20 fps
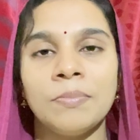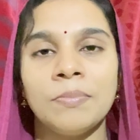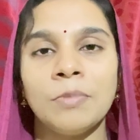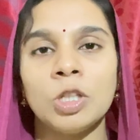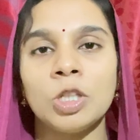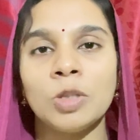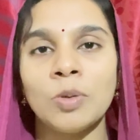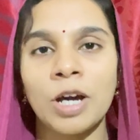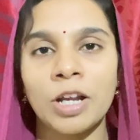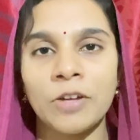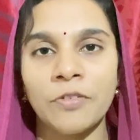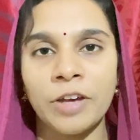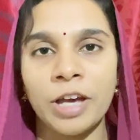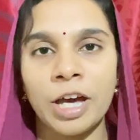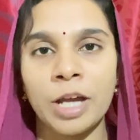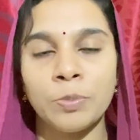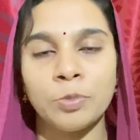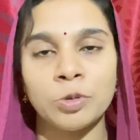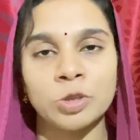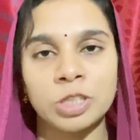మొత్తం అరవై
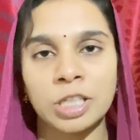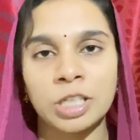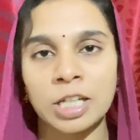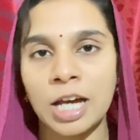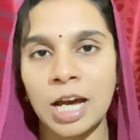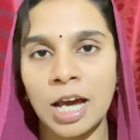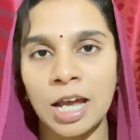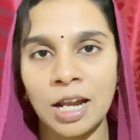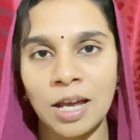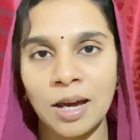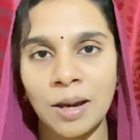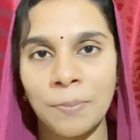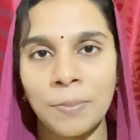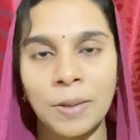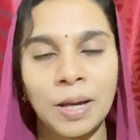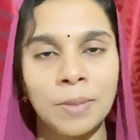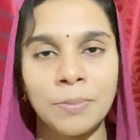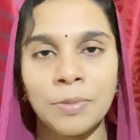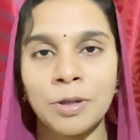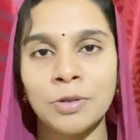ఆరు పుస్తకాల
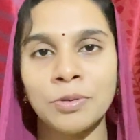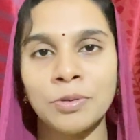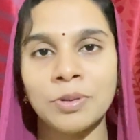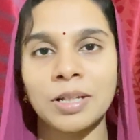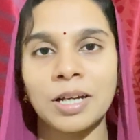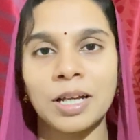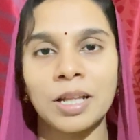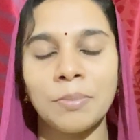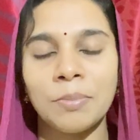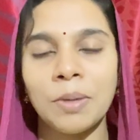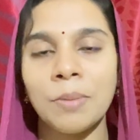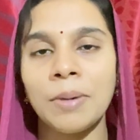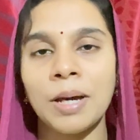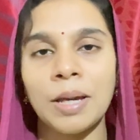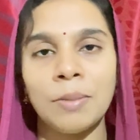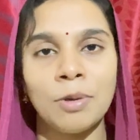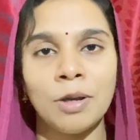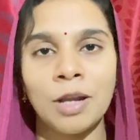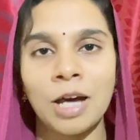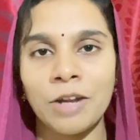బైబిల్ ఉంది కదమ్మా
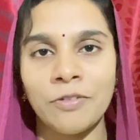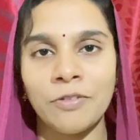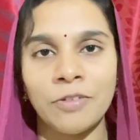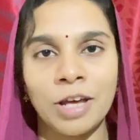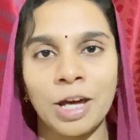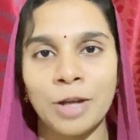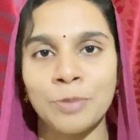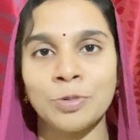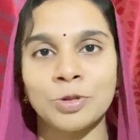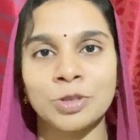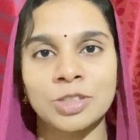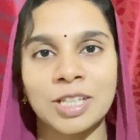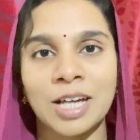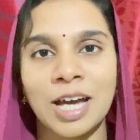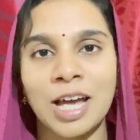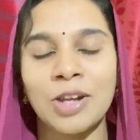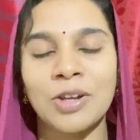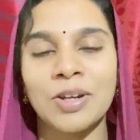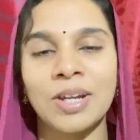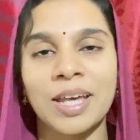బైబిల్లో అరవై ఆరు
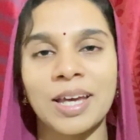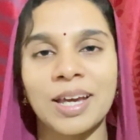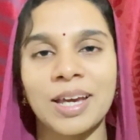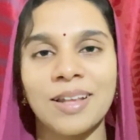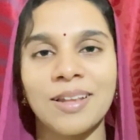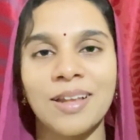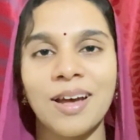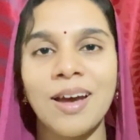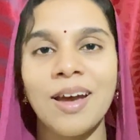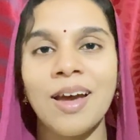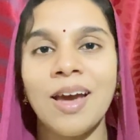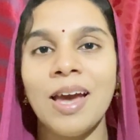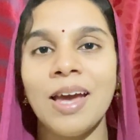పుస్తకాలు ఉన్నాయి కదా